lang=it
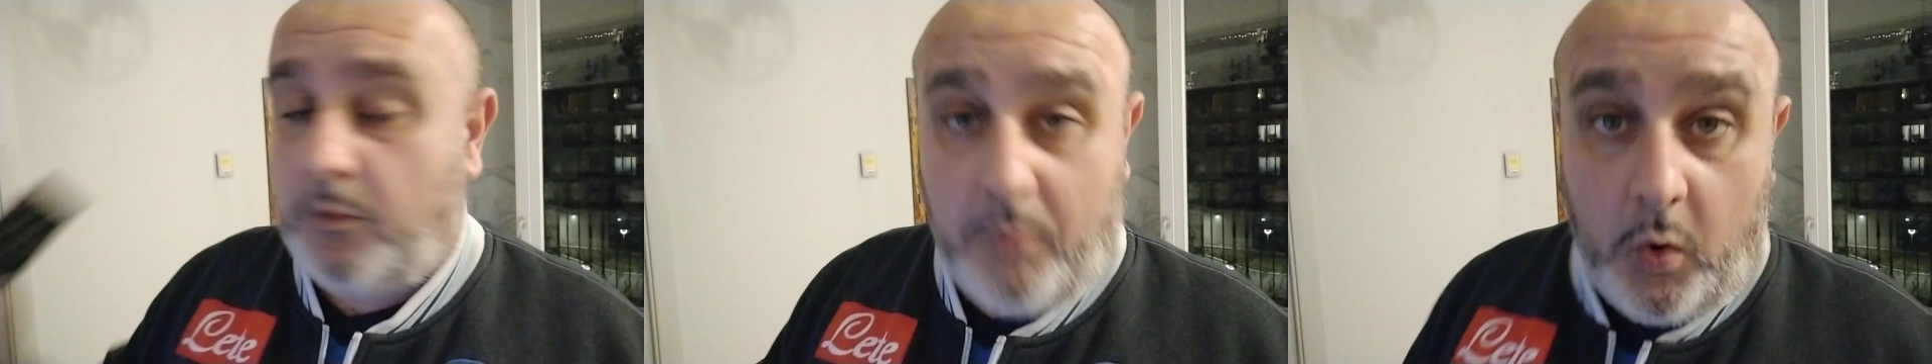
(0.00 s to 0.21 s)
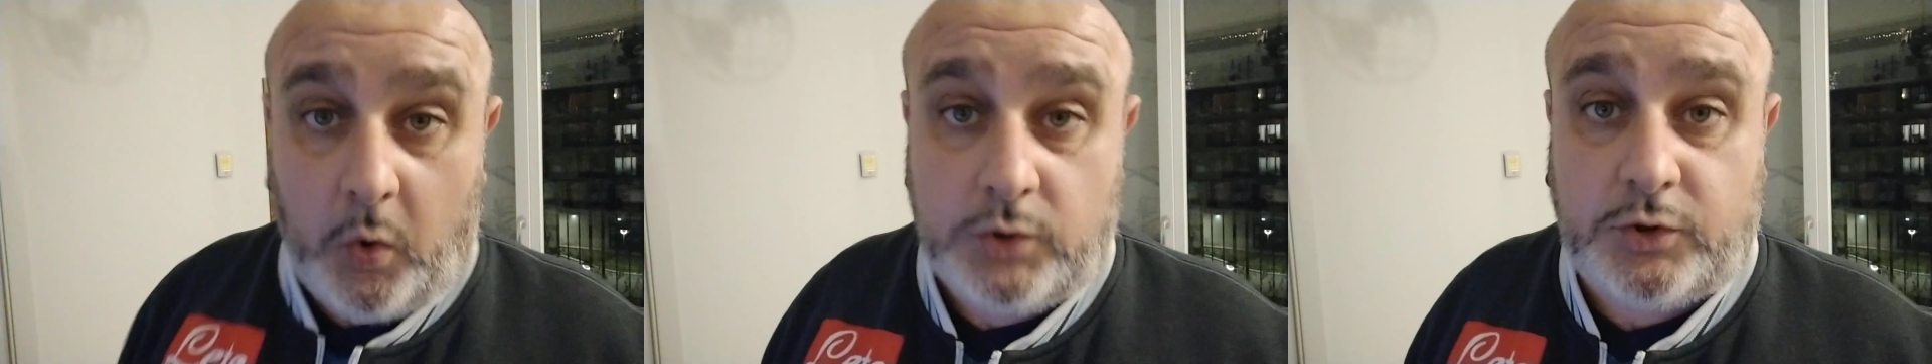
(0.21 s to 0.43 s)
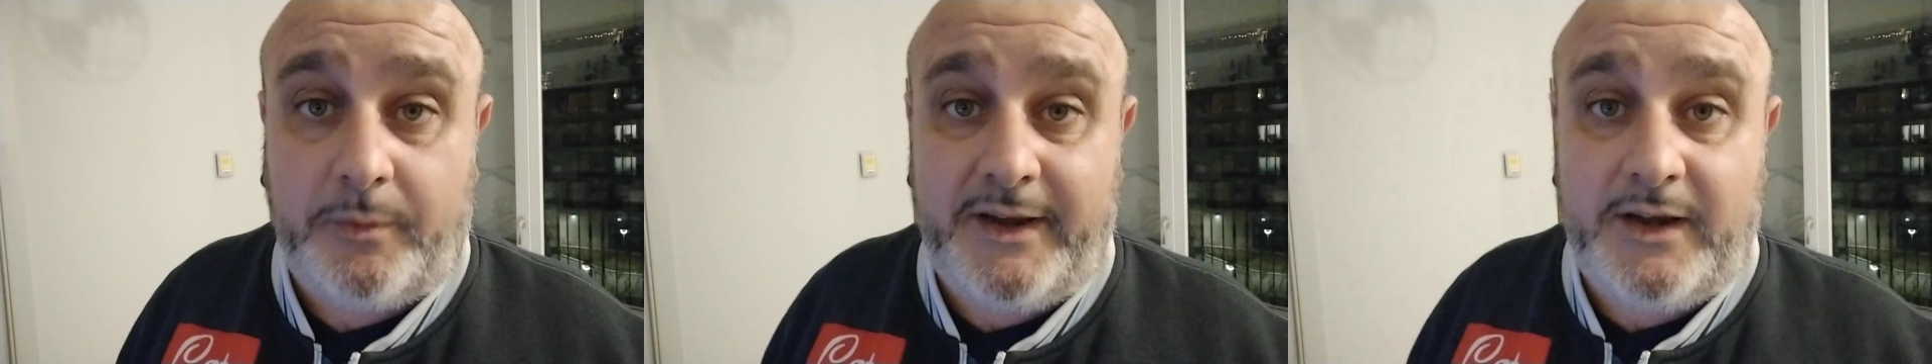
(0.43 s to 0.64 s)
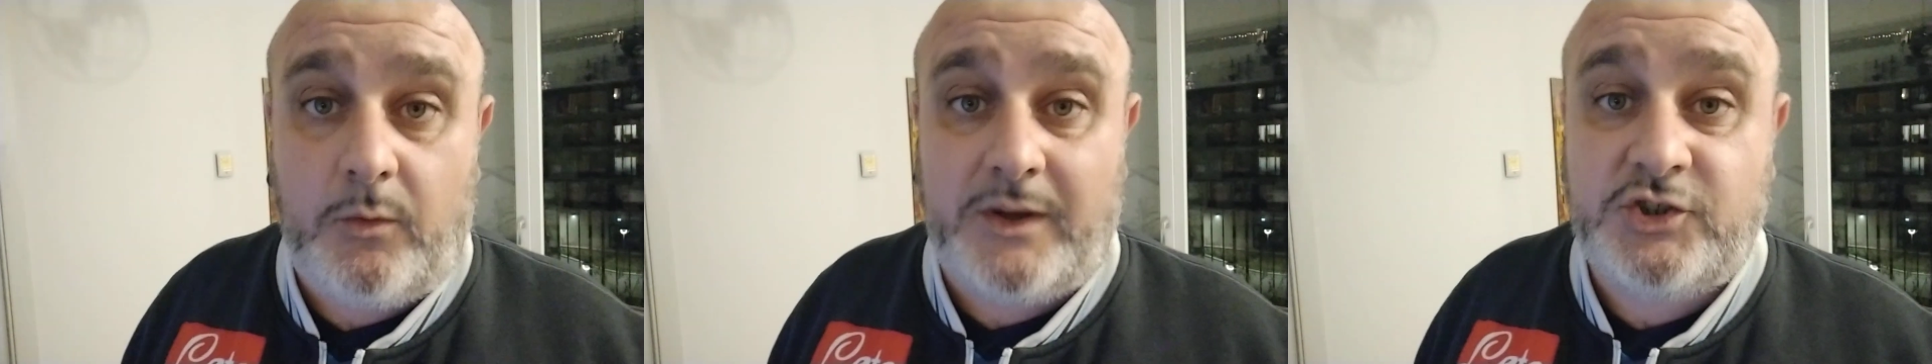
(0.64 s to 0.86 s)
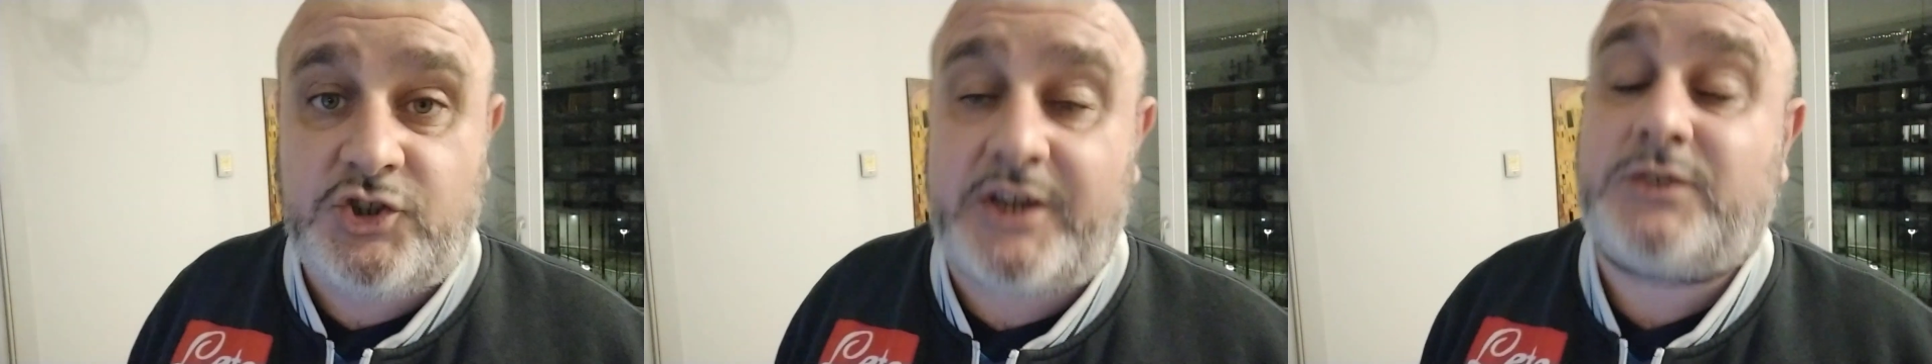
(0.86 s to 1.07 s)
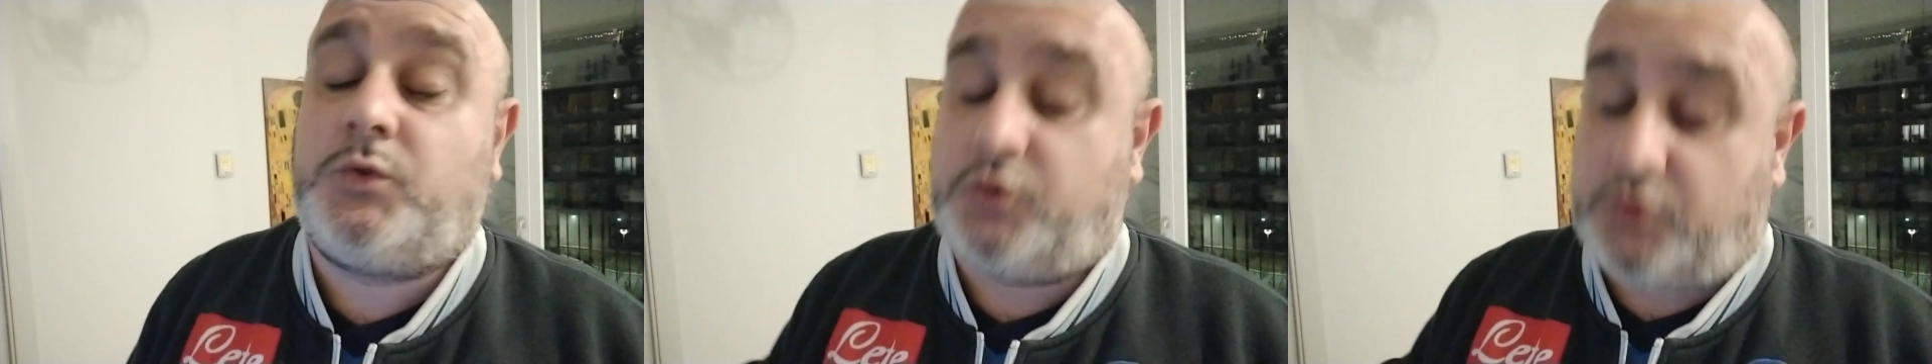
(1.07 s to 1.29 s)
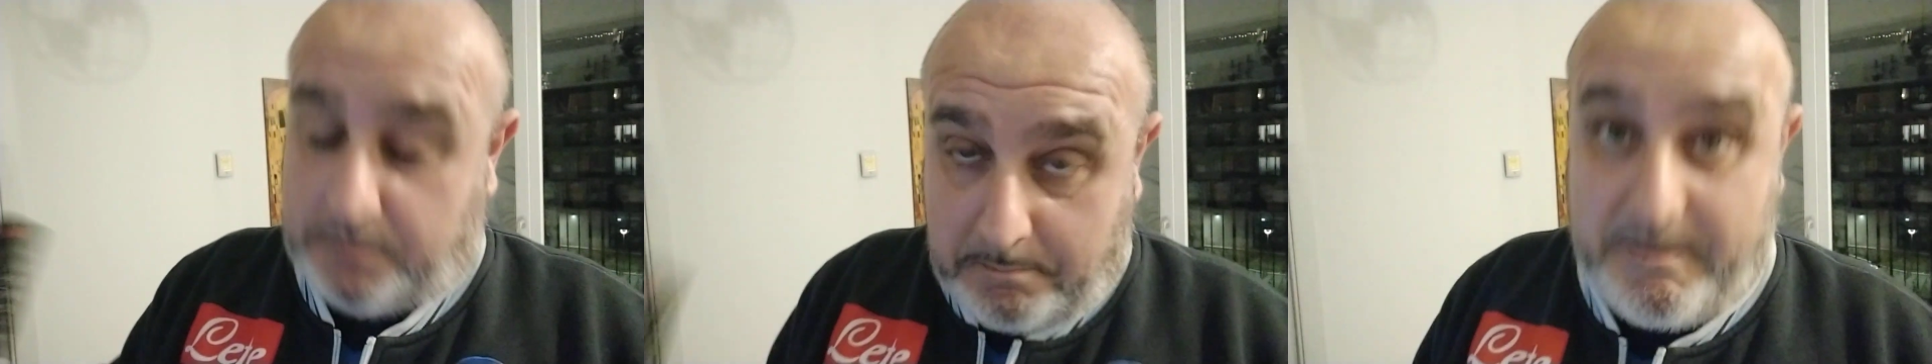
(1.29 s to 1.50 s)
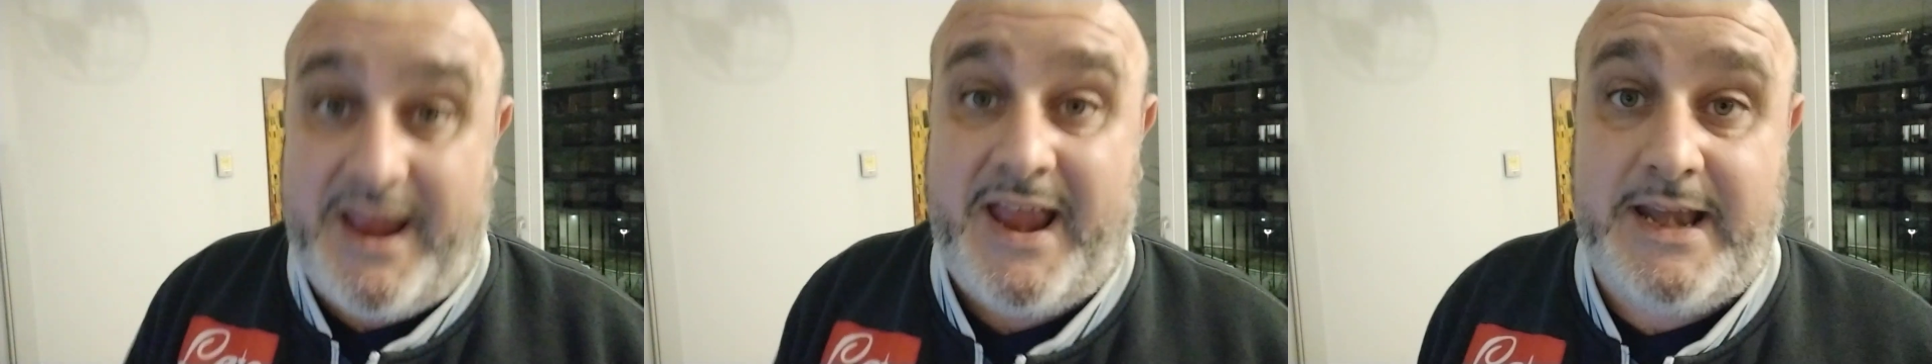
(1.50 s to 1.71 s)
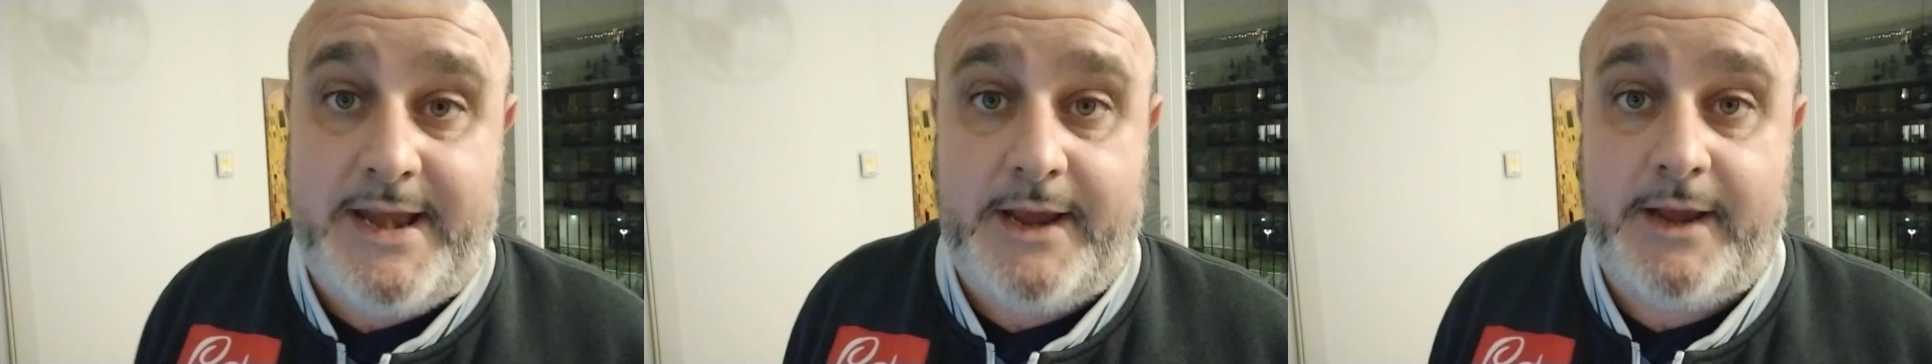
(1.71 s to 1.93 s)
molto bene Juan Jesus,
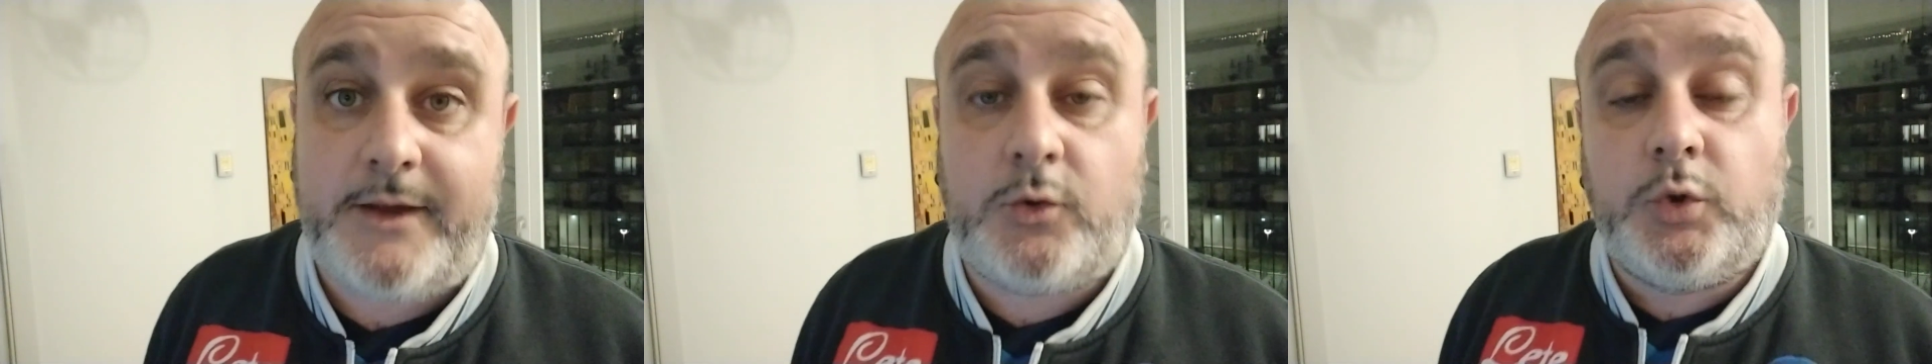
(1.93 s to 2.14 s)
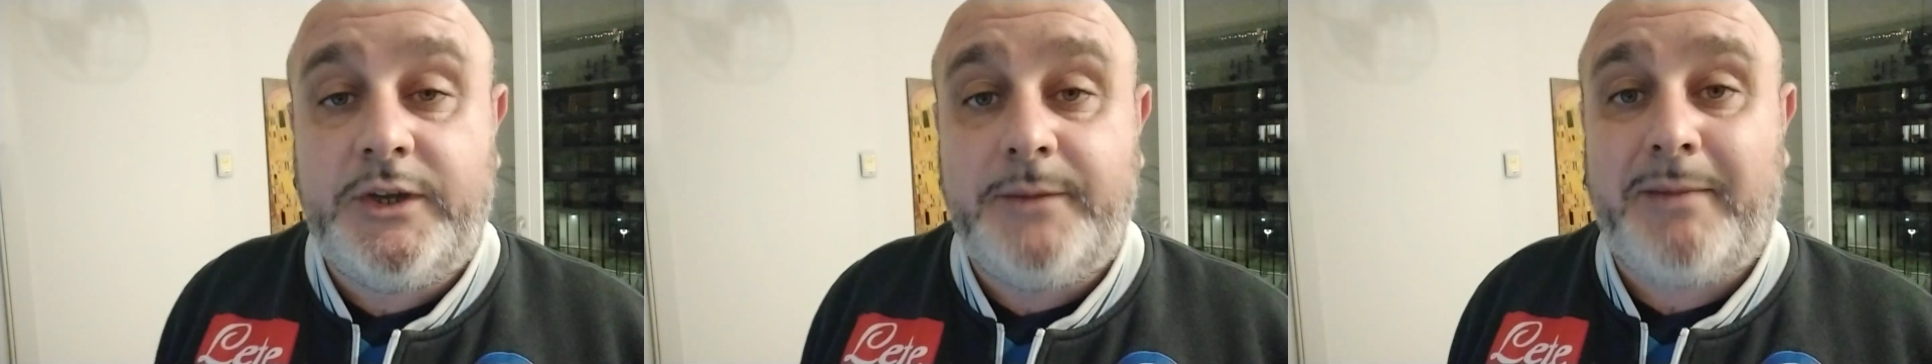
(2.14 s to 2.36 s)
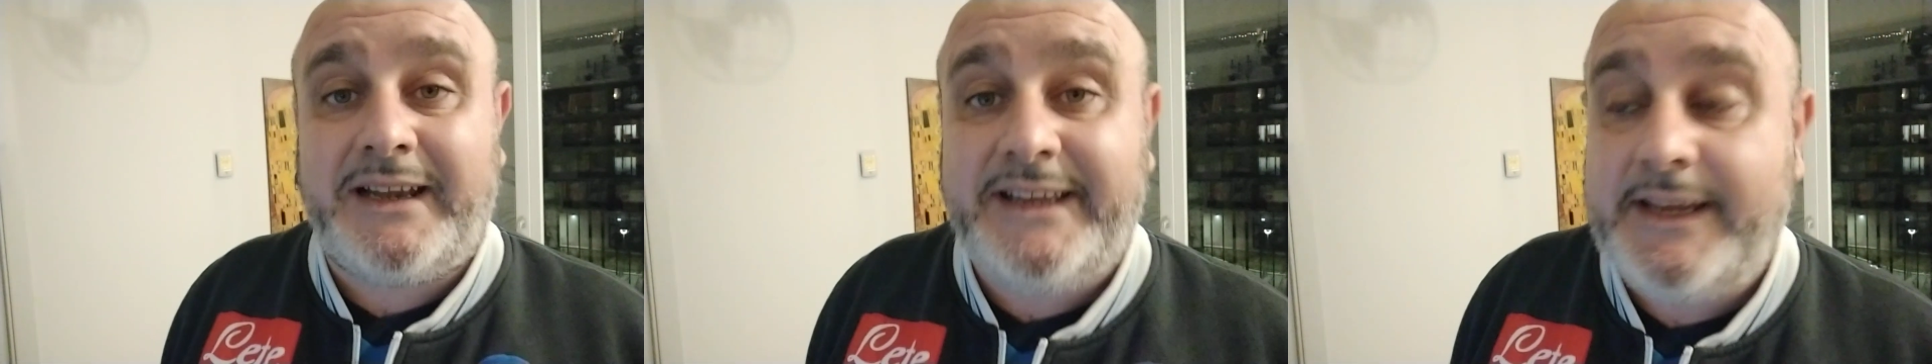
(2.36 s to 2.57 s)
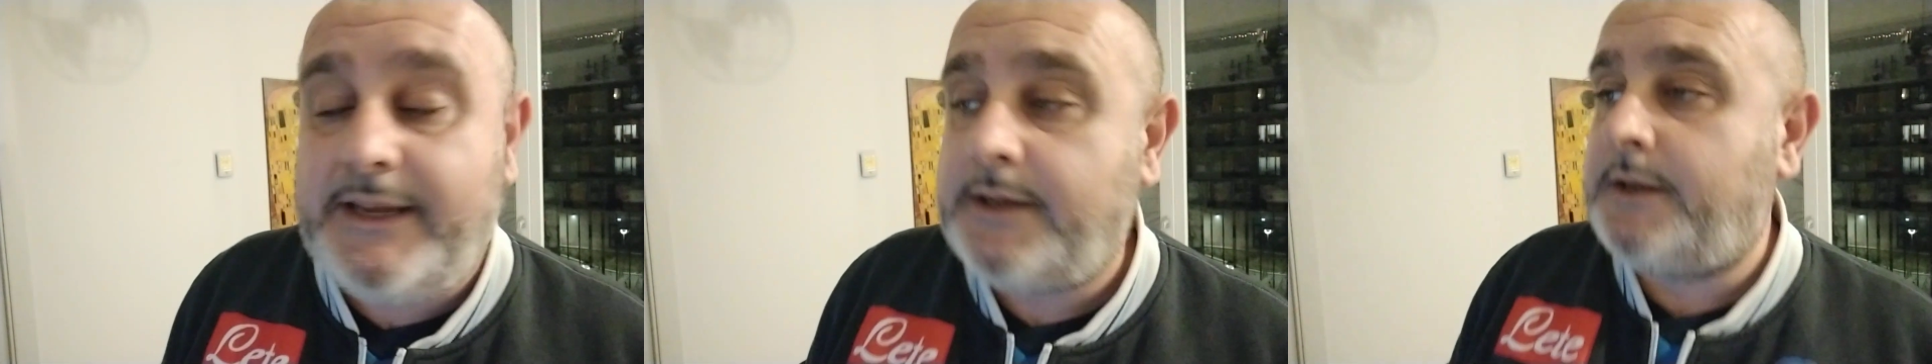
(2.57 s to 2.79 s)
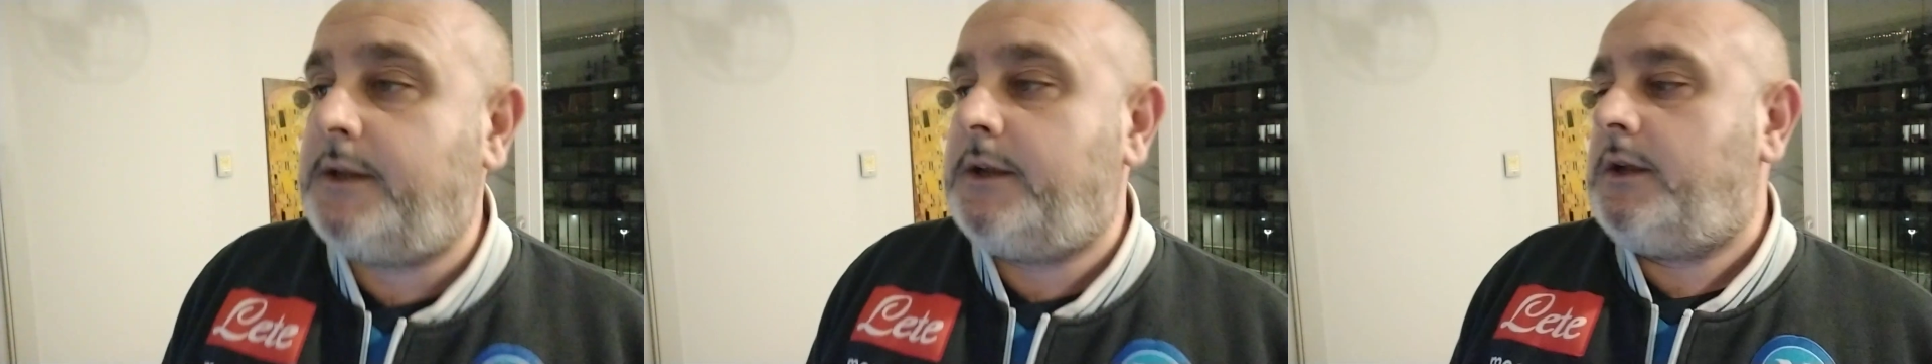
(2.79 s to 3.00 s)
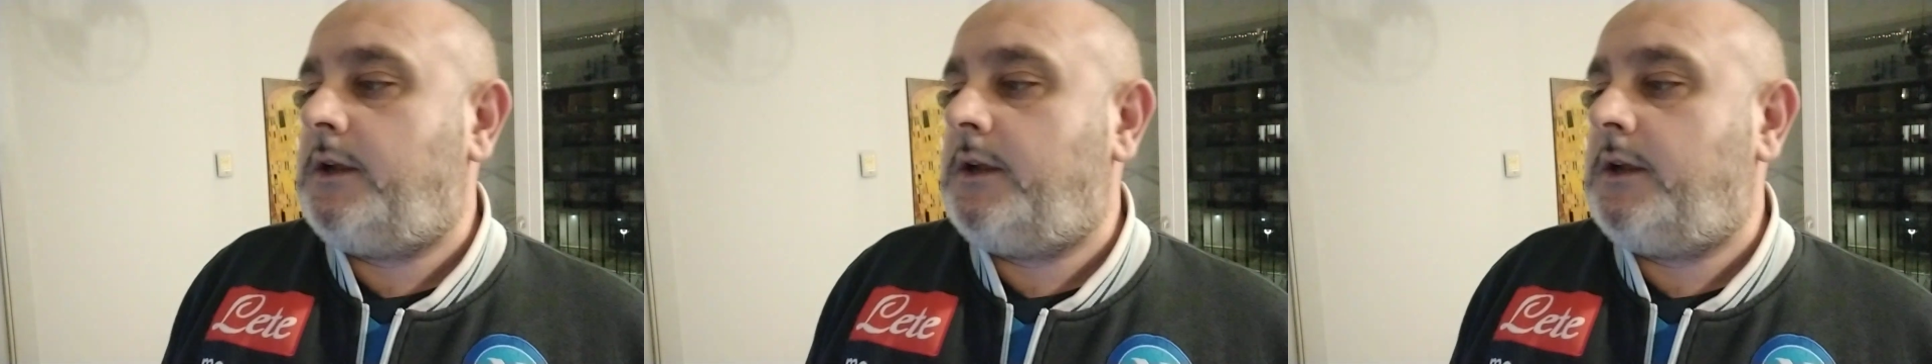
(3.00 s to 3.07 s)
bene Koulibaly,